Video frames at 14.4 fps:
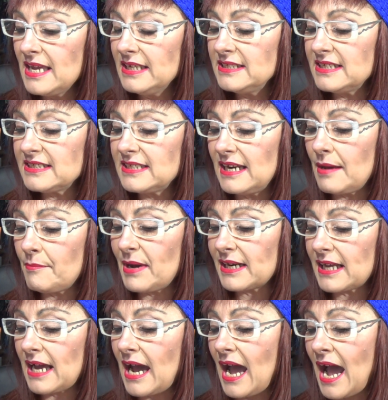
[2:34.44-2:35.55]
Y es de la
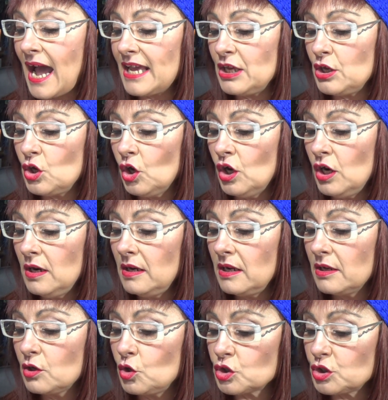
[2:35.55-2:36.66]
marca Aiol
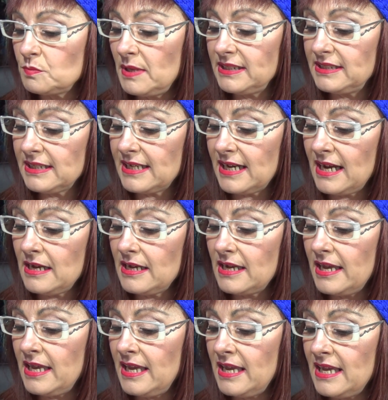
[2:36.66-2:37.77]
Cosmética,
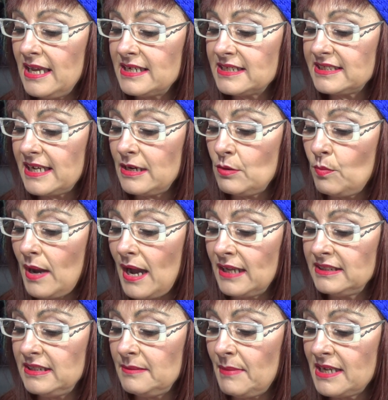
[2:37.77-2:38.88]
el serum
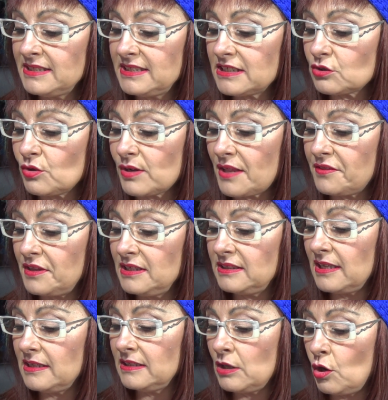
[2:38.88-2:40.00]
antimanchas con
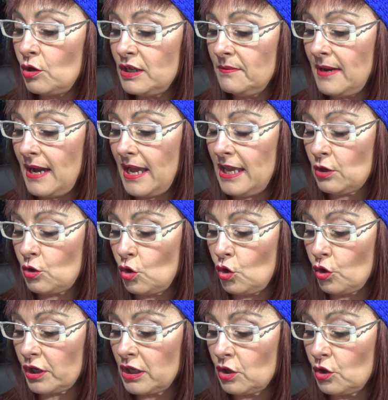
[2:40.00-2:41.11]
aceite de oliva
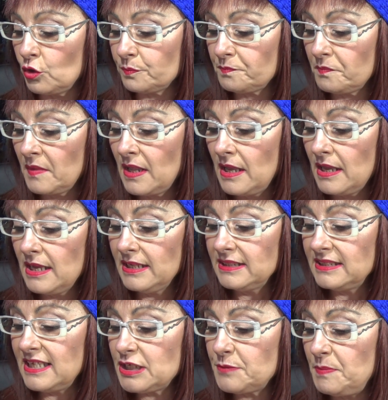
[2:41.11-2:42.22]
ecológico.
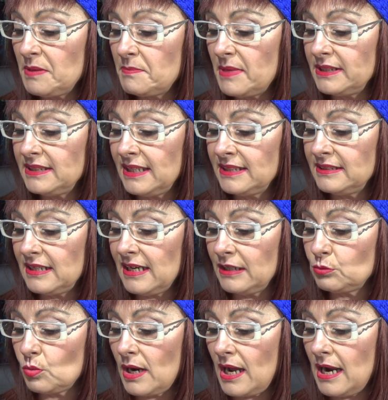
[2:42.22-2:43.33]
Despigmentante
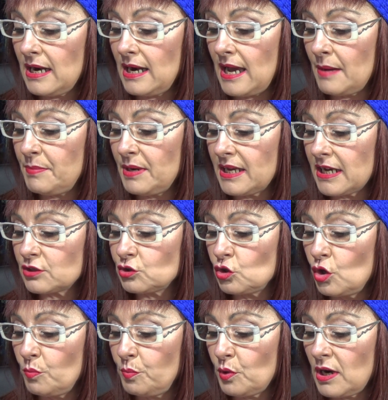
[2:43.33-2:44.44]
natural, aplicar
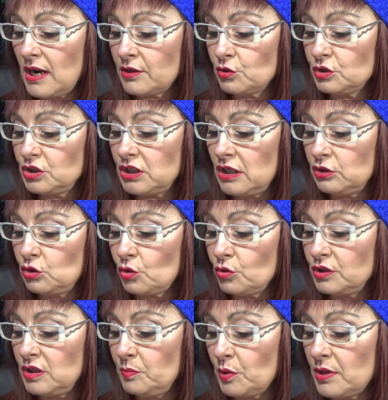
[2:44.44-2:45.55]
solo por la noche
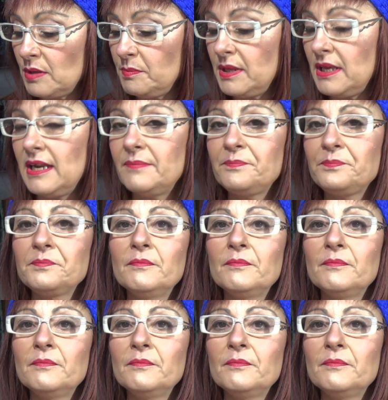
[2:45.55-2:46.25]
todo tipo de piel.